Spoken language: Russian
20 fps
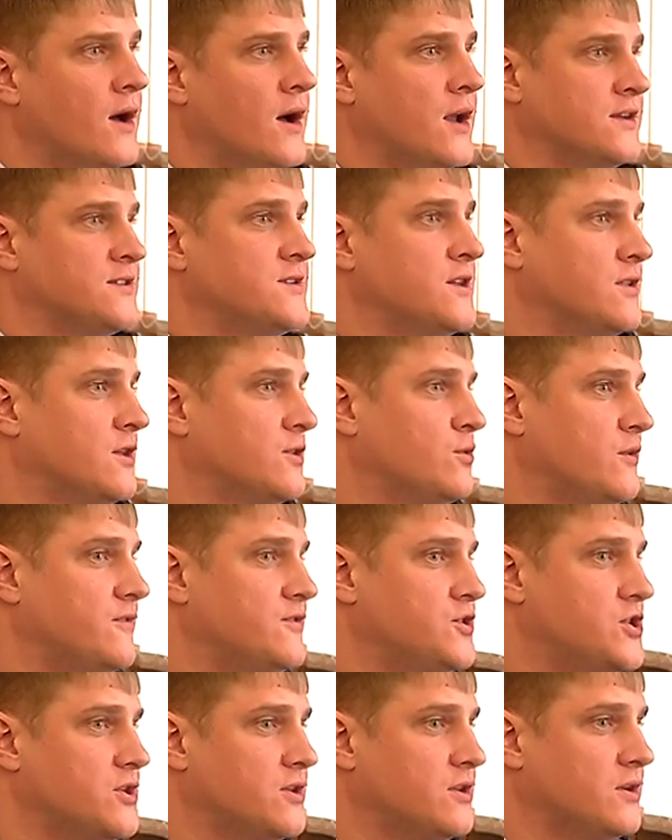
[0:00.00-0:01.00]
Алексей
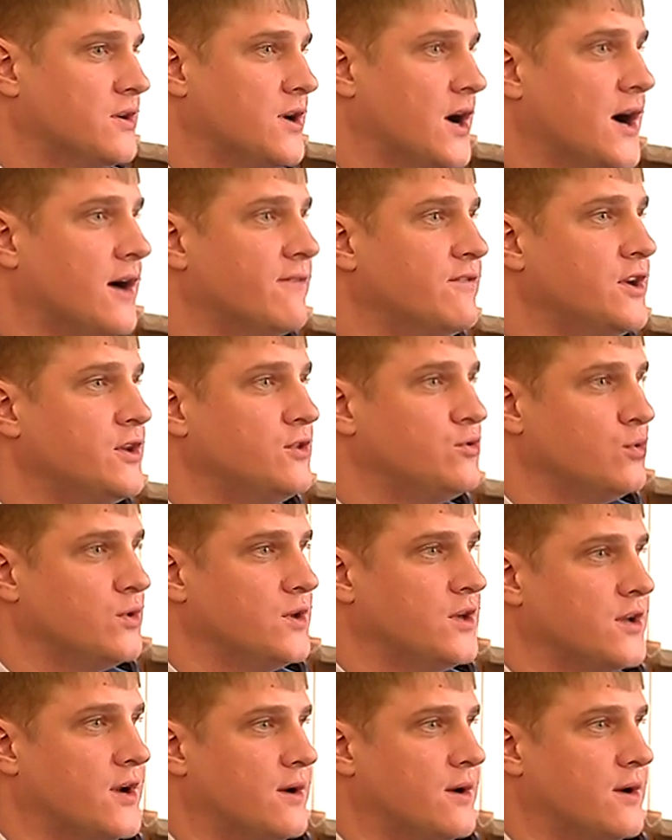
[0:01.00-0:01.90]
Анатольевич, э, каковы итоги